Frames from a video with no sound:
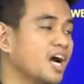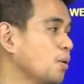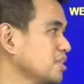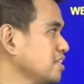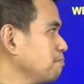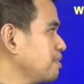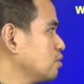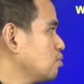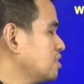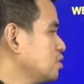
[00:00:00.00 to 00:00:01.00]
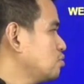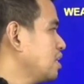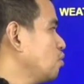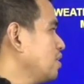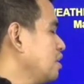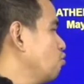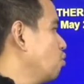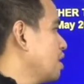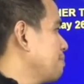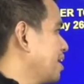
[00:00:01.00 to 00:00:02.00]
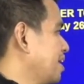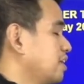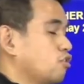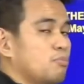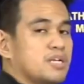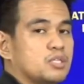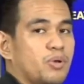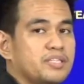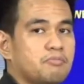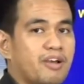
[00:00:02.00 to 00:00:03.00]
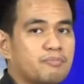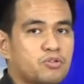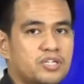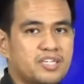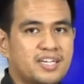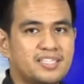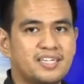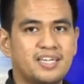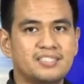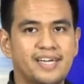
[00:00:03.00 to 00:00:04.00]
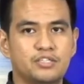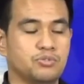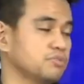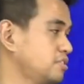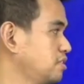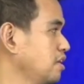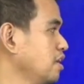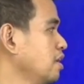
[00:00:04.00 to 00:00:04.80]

Agot ang temperatura dito sa Iloilo ay maglalaro mula 25 to 33 degrees Celsius.